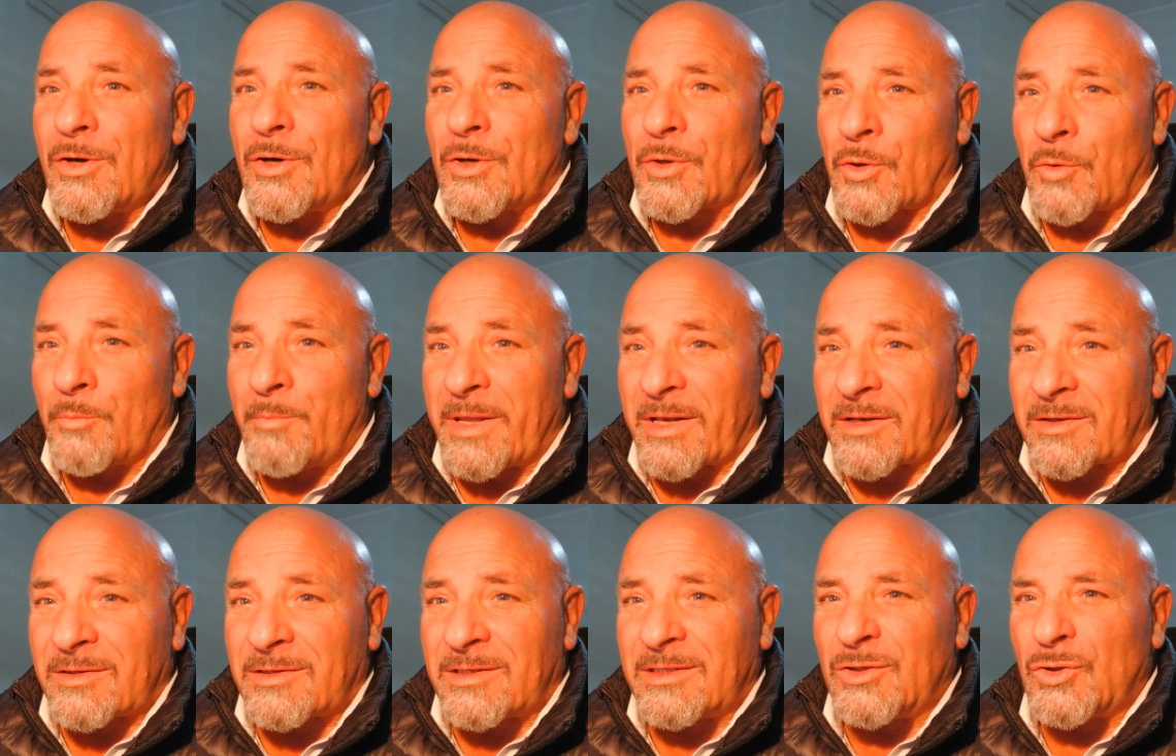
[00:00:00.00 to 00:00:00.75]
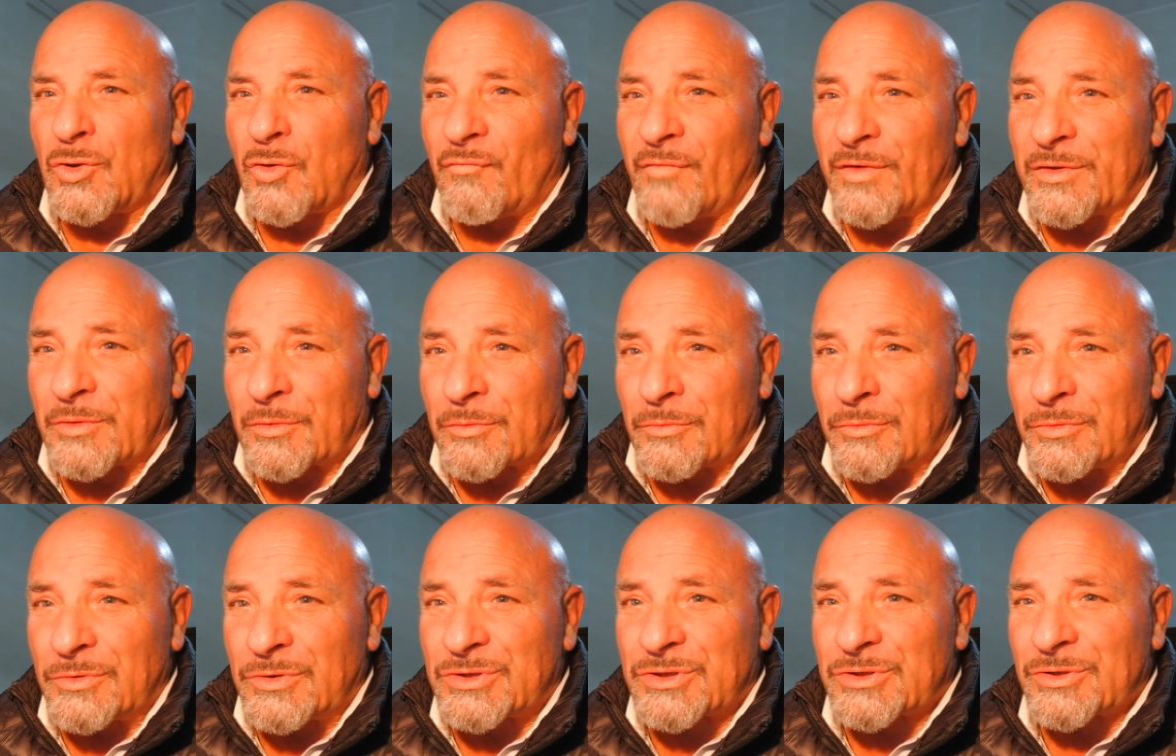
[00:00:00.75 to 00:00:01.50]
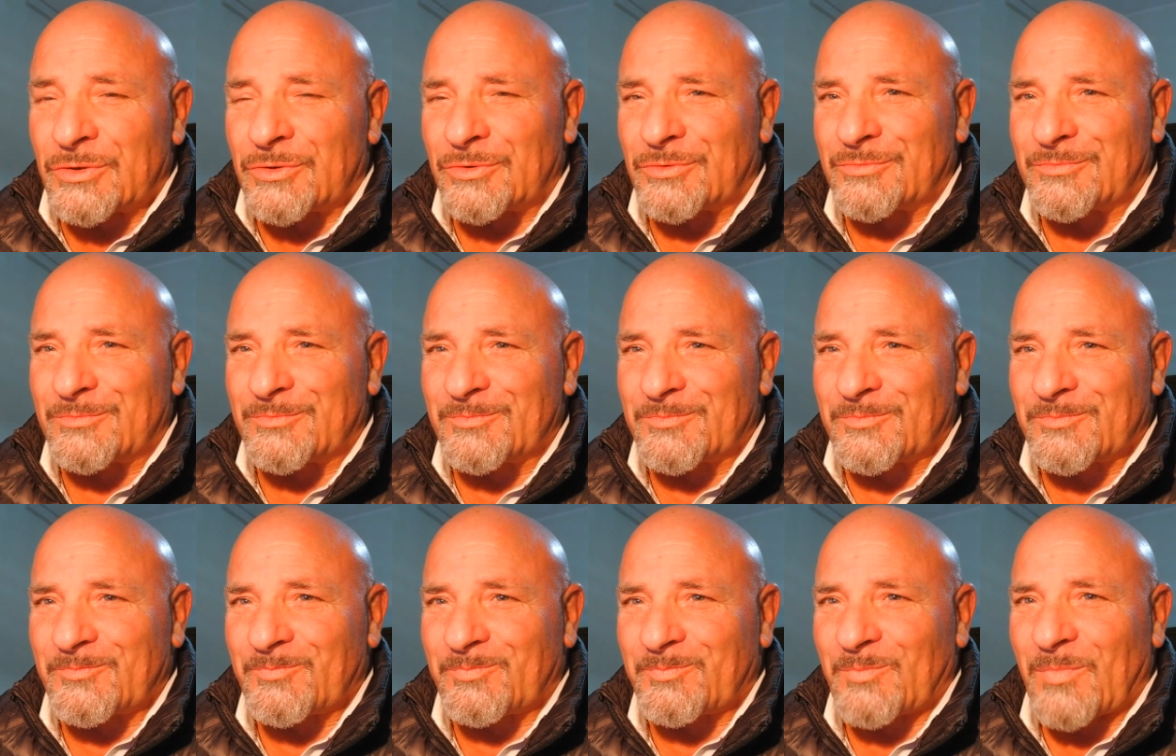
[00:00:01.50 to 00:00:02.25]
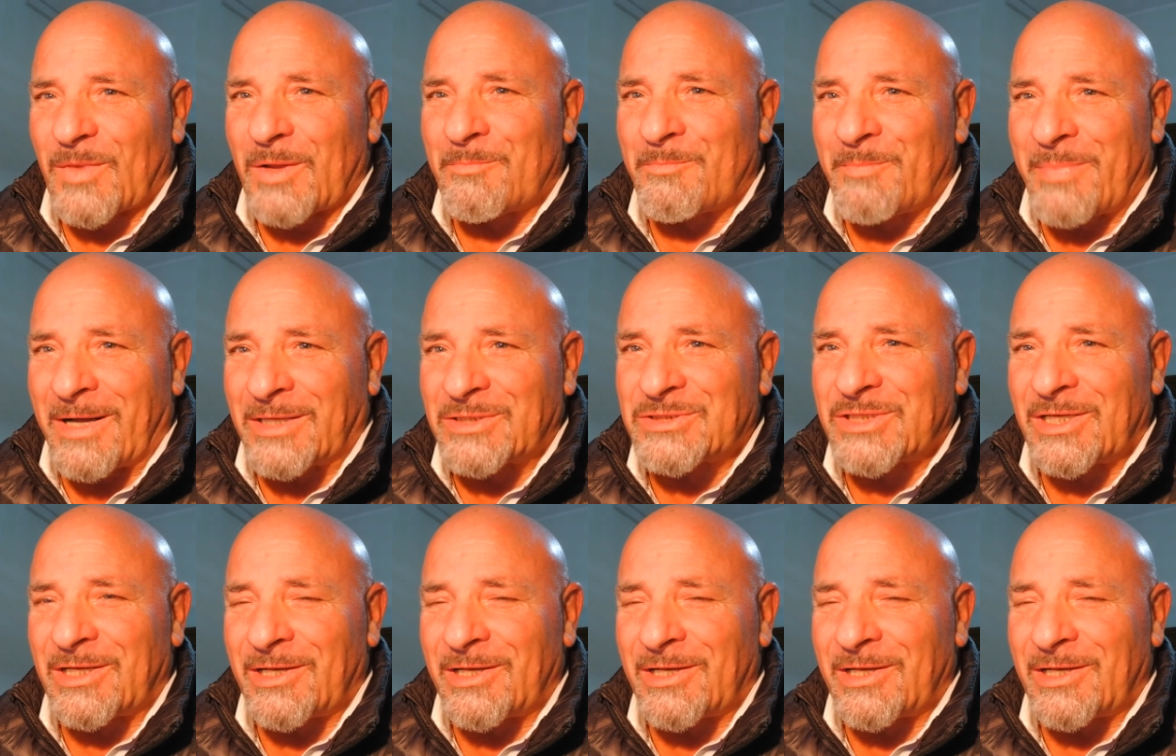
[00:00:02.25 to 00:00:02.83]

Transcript: Robertino Vetruccio, pace